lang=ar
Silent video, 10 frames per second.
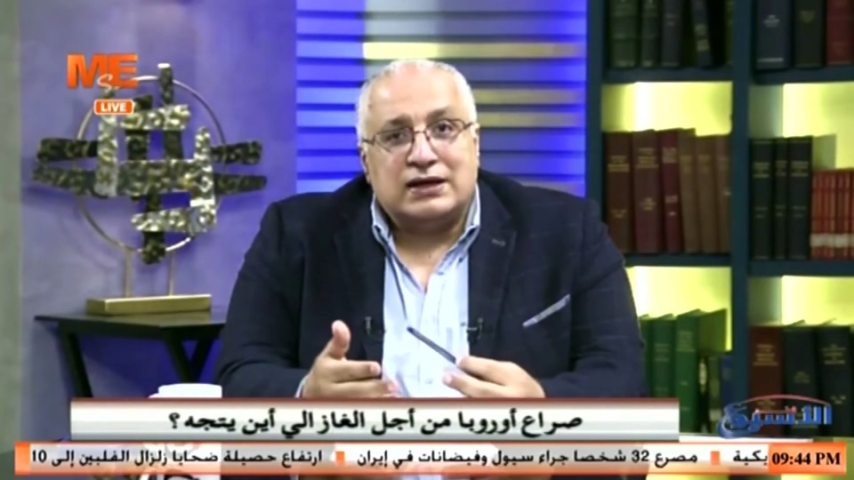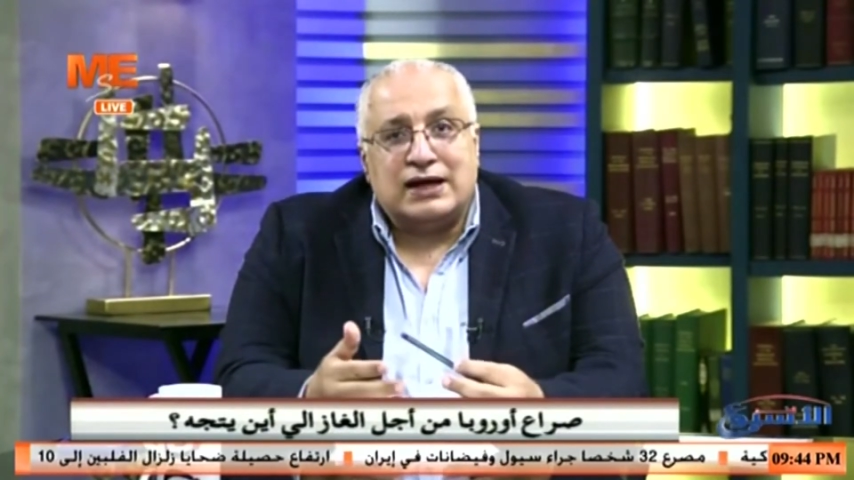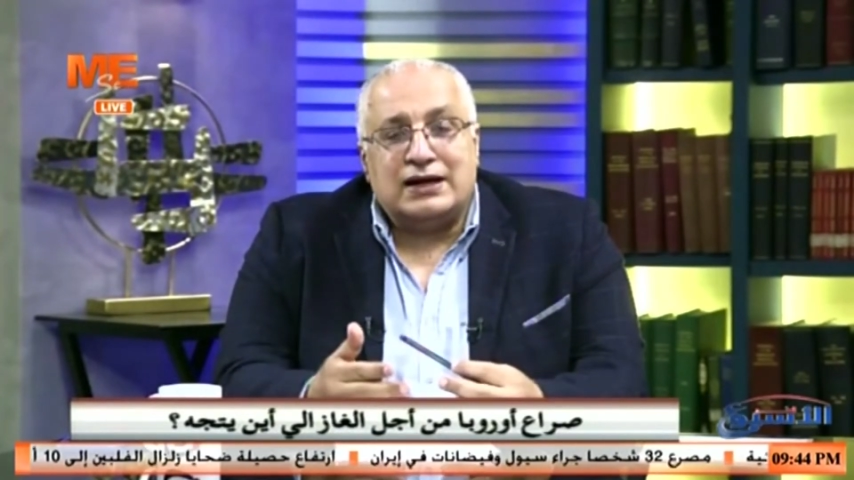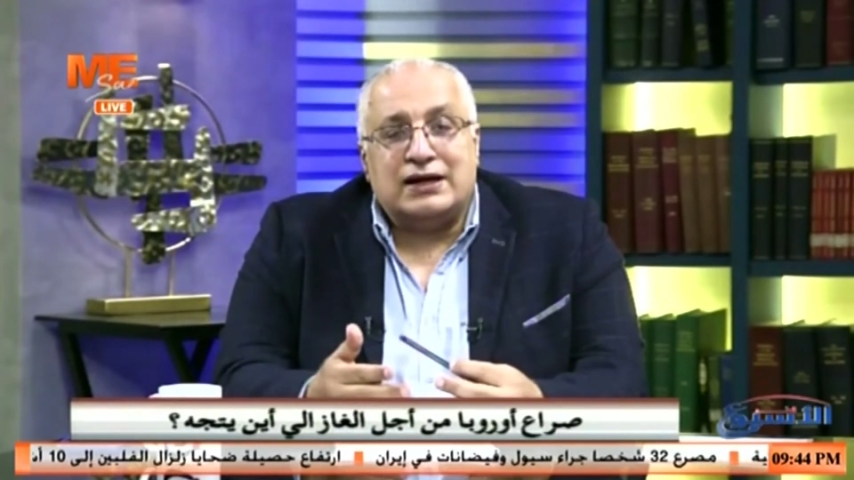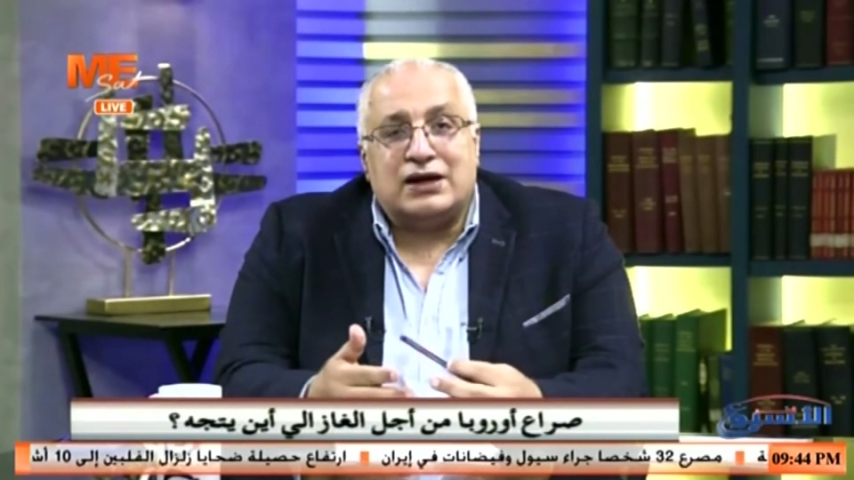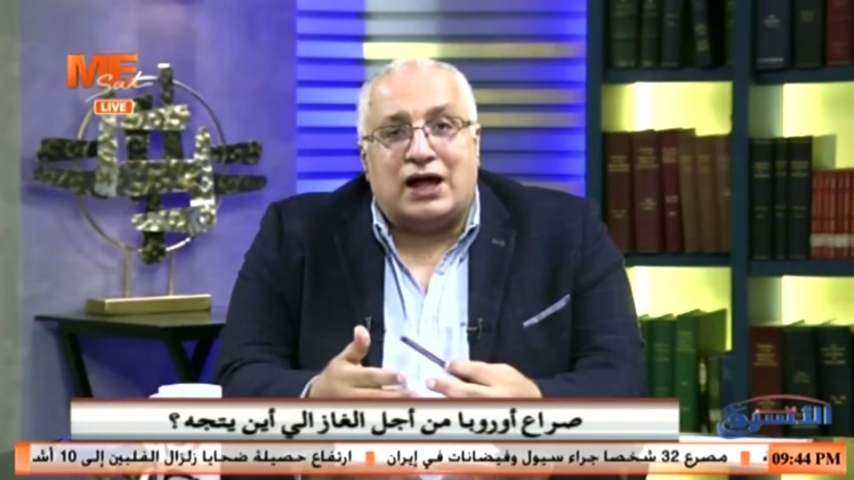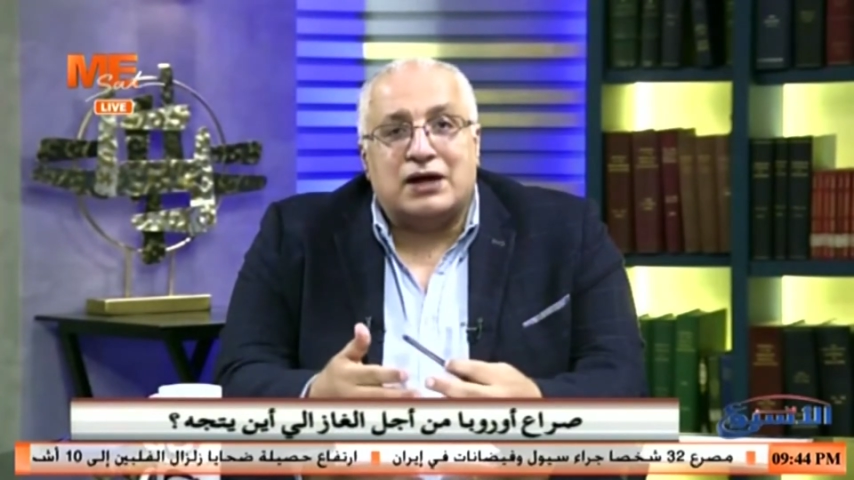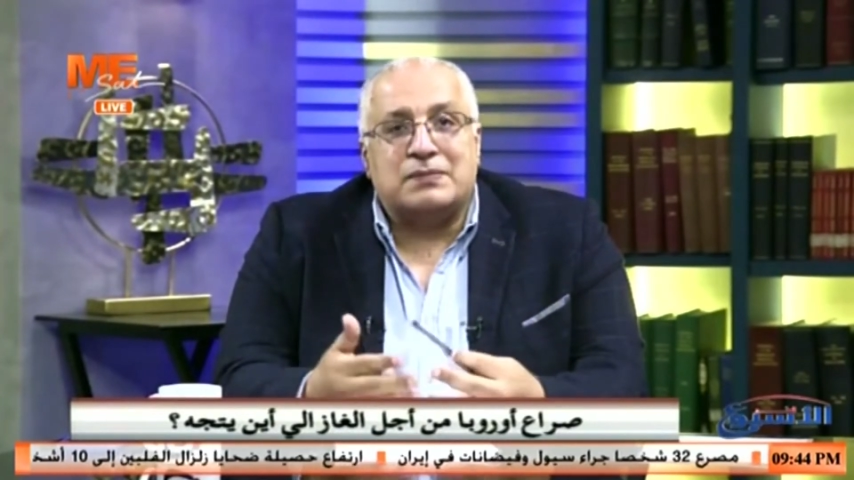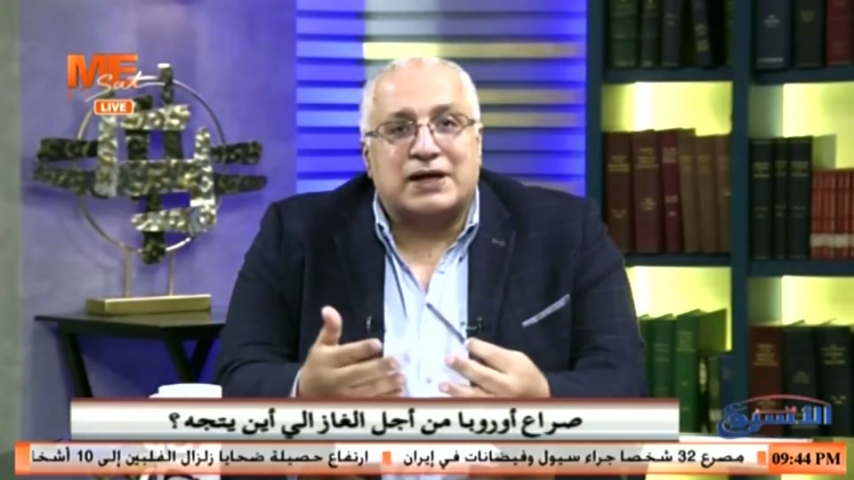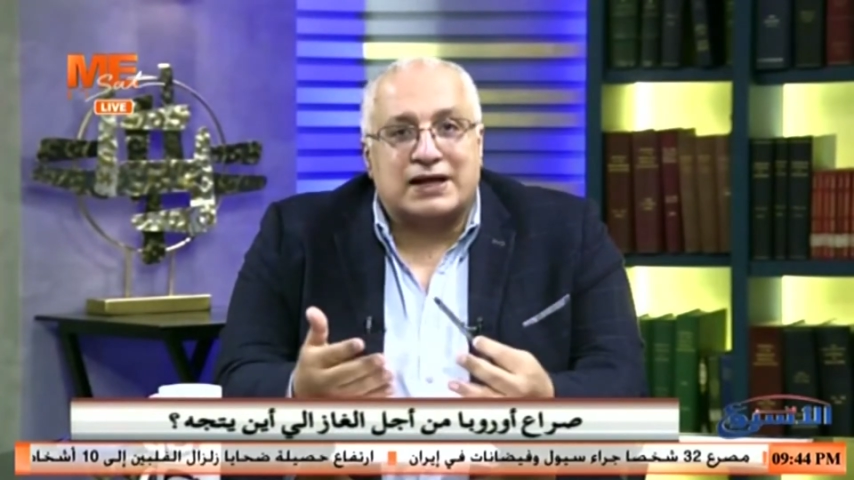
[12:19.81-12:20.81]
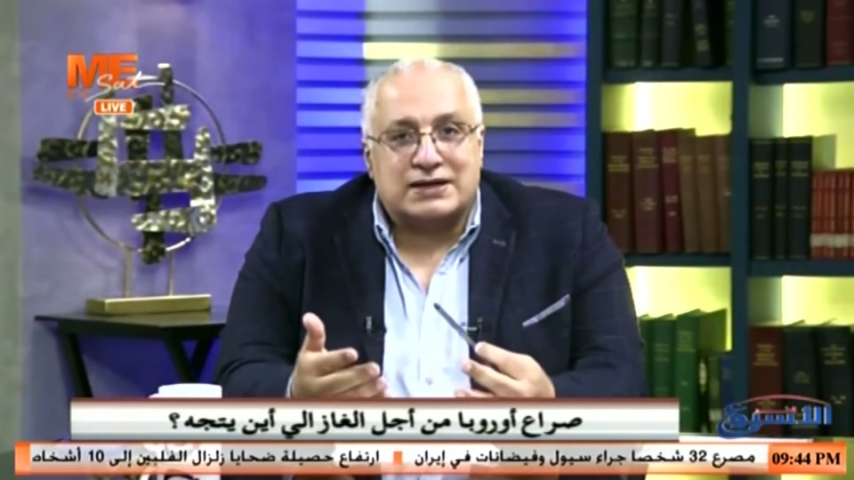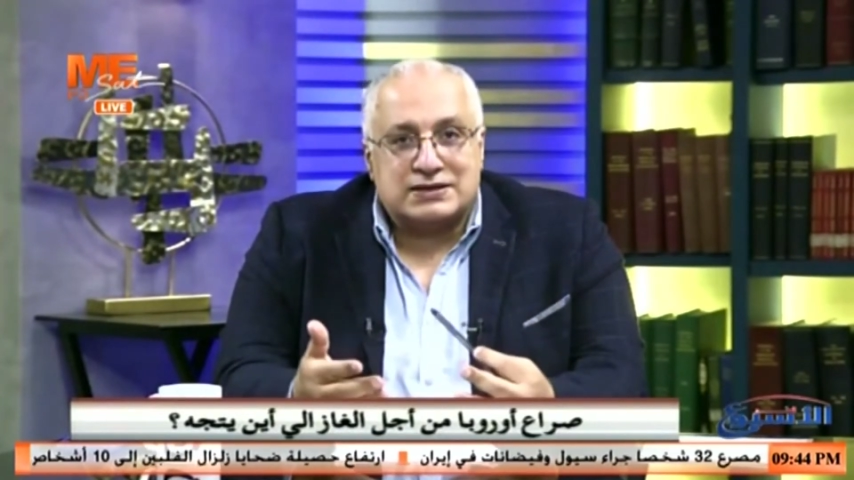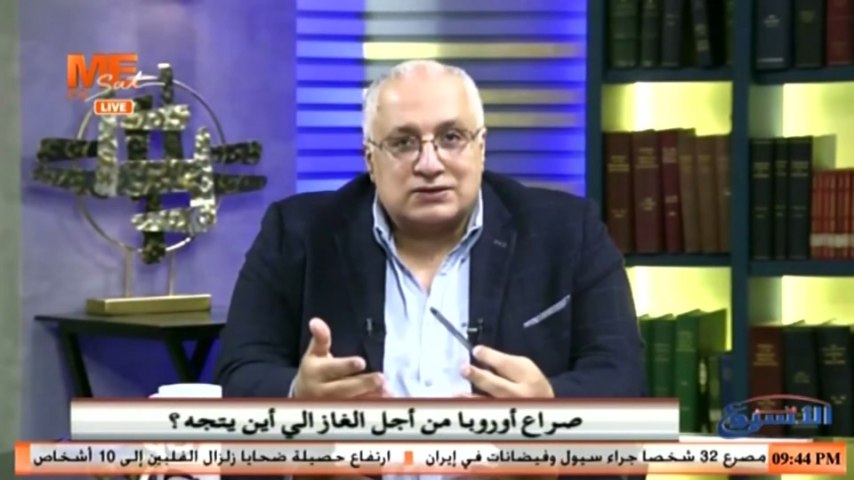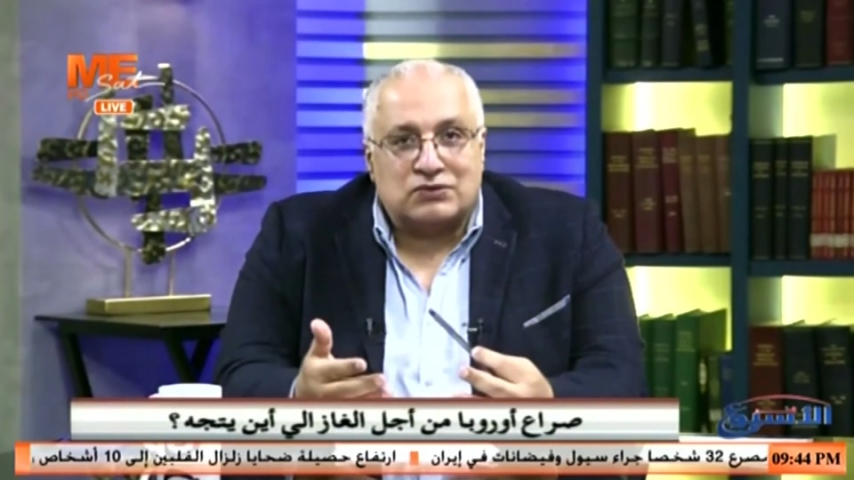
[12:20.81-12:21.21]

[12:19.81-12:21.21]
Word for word: اعلان حرب الغاز